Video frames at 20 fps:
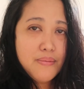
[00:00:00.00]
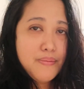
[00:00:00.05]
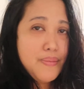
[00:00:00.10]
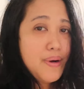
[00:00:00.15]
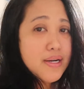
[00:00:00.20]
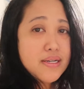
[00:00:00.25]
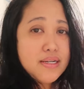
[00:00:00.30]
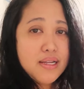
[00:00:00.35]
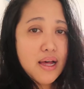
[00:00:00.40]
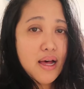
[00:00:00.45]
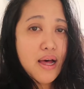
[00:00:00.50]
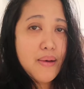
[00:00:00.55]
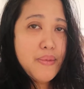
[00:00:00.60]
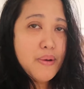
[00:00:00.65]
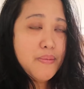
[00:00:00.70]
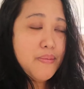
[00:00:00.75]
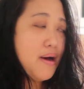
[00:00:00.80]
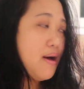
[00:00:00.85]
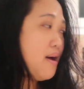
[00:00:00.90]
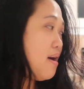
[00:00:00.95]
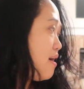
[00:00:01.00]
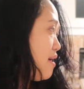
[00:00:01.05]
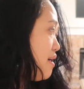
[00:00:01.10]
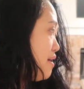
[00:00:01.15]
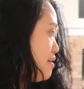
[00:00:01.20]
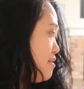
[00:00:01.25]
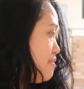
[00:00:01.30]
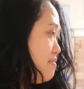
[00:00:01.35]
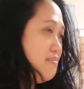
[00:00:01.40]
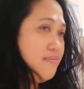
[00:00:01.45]
part ng aming
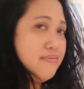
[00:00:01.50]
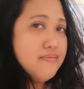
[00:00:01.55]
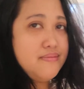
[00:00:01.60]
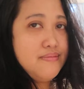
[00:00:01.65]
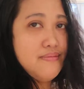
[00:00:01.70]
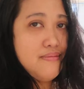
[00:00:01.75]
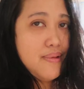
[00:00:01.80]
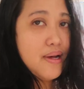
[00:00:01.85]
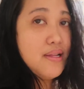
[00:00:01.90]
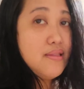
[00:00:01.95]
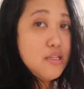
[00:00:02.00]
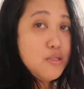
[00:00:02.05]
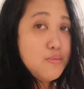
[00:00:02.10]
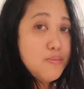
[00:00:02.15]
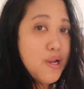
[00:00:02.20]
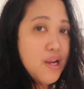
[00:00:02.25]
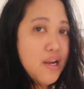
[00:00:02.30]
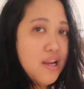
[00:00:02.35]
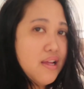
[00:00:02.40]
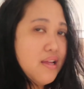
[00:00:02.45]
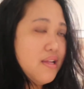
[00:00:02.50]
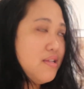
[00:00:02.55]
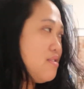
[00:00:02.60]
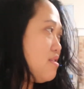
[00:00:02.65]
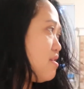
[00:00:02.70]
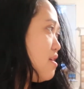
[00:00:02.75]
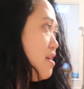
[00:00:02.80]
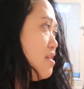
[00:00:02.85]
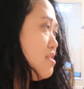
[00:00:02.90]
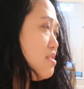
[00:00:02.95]
bahay. Pan-display lang yan
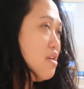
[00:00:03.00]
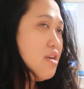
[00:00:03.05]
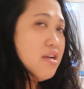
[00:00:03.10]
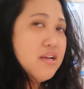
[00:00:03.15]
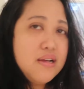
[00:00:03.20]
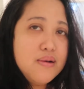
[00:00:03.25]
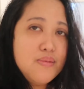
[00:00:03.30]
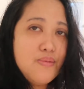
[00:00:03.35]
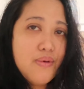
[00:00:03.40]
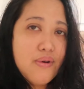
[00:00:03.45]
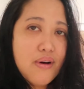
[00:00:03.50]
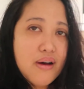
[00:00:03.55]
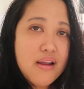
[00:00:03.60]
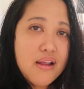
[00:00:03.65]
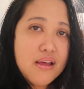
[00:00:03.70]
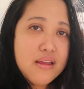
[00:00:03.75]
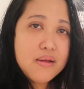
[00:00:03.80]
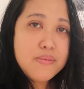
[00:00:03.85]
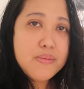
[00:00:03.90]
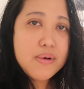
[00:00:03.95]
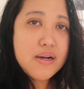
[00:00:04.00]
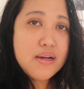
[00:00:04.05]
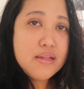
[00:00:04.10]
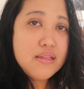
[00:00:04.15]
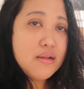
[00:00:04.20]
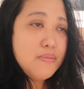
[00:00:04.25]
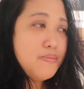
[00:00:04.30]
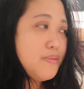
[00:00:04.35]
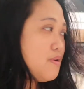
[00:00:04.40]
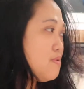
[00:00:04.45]
siya guys. Mukha lang yan
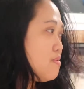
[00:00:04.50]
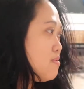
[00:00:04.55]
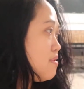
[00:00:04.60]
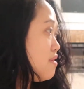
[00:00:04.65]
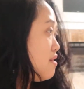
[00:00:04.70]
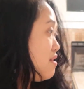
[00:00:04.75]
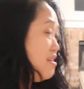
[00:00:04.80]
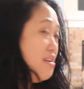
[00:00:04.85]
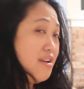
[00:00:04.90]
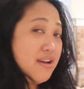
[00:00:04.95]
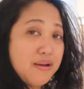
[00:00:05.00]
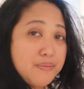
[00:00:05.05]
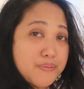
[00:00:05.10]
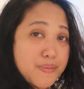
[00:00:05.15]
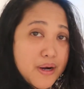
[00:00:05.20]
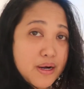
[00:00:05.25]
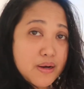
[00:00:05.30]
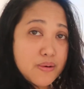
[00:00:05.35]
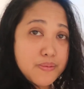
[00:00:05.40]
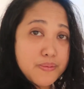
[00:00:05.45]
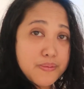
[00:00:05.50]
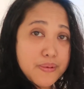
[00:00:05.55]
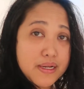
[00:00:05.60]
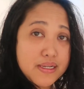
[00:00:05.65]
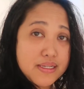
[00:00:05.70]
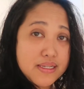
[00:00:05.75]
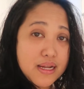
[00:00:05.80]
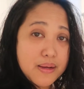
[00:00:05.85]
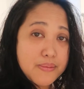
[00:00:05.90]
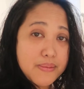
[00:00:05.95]
maganda pero yung
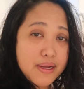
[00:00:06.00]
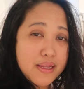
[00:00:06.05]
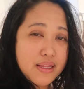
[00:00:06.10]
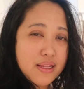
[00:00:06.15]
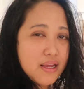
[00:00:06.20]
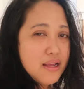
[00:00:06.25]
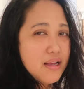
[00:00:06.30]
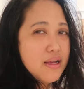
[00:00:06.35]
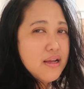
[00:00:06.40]
fireplace namin,